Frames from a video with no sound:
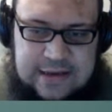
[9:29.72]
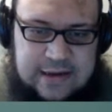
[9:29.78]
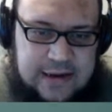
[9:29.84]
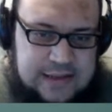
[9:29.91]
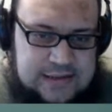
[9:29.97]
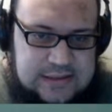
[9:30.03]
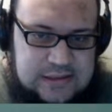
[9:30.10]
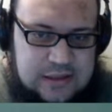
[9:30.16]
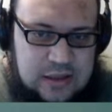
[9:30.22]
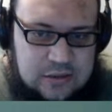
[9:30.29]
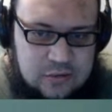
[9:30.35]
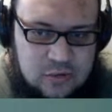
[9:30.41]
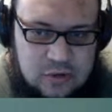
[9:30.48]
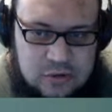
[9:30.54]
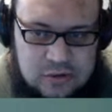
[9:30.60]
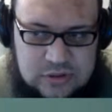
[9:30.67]
играть,
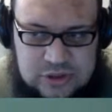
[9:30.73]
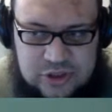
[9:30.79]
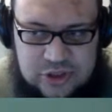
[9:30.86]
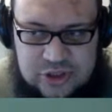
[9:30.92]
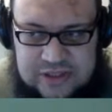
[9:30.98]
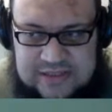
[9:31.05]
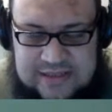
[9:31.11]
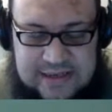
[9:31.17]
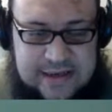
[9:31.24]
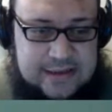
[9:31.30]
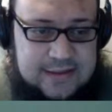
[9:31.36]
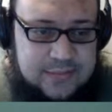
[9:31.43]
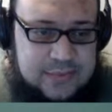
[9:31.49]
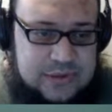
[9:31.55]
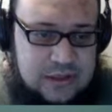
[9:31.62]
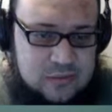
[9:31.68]
оно
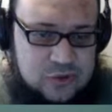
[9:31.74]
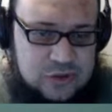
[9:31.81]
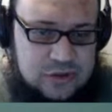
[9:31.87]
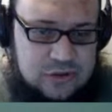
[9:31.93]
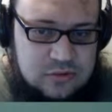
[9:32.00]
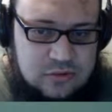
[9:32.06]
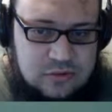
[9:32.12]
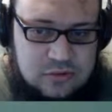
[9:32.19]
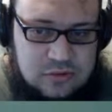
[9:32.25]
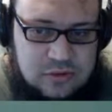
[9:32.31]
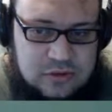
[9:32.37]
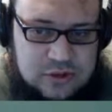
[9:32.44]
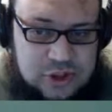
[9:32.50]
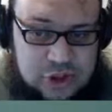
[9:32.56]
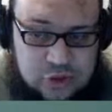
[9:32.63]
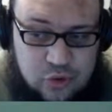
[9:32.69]
исчезает, потому что, ну,
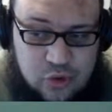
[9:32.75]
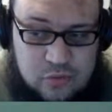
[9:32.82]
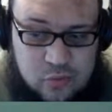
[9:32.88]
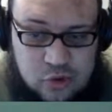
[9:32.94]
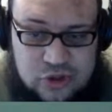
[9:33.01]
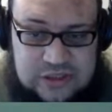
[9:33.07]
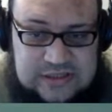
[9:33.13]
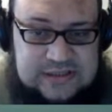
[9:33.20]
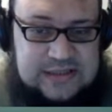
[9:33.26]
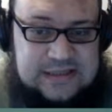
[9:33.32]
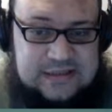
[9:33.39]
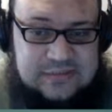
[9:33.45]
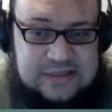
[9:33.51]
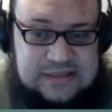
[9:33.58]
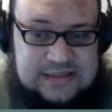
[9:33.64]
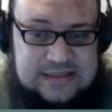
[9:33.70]
что можно с
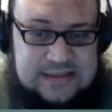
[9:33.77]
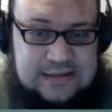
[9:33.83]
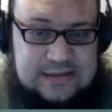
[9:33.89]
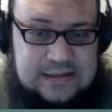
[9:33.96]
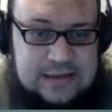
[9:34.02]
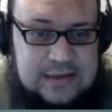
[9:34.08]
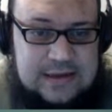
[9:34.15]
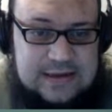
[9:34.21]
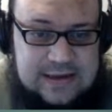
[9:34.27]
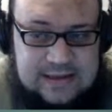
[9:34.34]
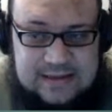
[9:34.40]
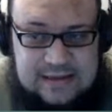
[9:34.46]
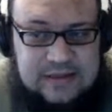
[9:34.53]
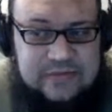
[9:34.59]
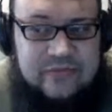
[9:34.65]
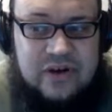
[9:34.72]
этим сделать?
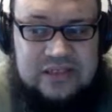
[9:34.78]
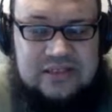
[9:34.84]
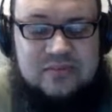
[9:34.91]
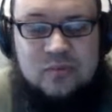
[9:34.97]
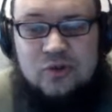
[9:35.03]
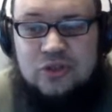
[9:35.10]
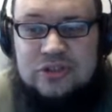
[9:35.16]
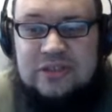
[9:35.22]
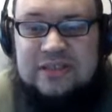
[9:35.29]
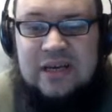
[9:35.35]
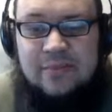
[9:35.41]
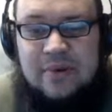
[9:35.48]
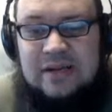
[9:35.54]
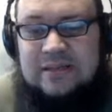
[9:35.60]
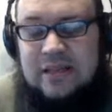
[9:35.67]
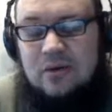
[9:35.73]
Невозможно
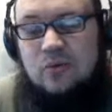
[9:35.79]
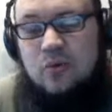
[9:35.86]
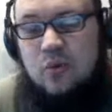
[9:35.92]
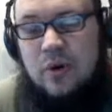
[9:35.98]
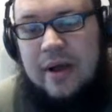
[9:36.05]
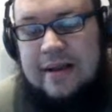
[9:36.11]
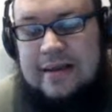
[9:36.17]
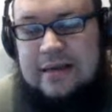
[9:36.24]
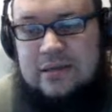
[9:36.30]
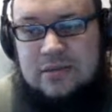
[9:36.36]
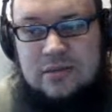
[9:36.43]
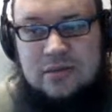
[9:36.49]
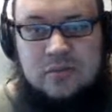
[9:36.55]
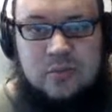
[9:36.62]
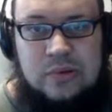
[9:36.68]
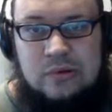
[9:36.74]
собрать такую
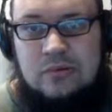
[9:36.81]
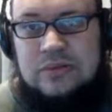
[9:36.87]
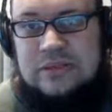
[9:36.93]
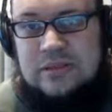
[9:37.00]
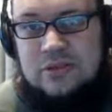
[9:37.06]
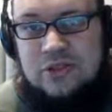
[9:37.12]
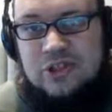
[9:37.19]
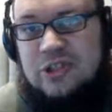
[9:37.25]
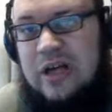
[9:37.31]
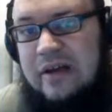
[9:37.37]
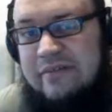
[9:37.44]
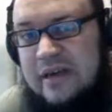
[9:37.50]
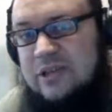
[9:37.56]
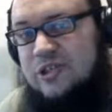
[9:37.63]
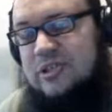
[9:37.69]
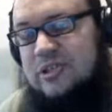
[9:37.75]
коллекцию, просто
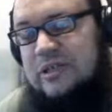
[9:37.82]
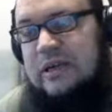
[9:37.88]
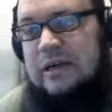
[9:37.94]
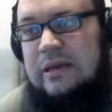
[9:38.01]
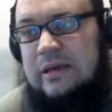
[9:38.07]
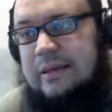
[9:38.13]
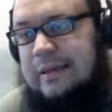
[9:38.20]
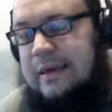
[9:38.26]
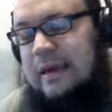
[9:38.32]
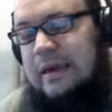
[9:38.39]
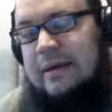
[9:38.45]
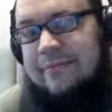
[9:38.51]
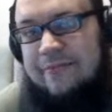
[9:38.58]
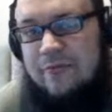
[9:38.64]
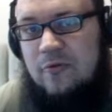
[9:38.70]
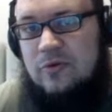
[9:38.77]
человечески
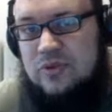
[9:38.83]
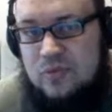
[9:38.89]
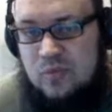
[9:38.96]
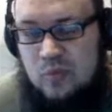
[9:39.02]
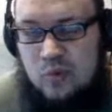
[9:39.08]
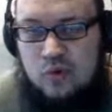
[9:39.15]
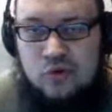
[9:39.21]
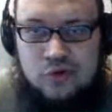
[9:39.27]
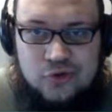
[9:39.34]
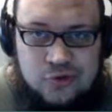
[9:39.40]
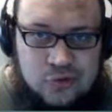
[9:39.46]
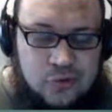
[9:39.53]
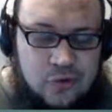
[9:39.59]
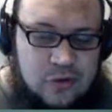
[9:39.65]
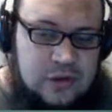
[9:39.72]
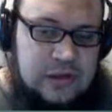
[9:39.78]

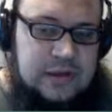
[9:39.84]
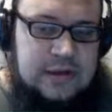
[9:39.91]
невозможно.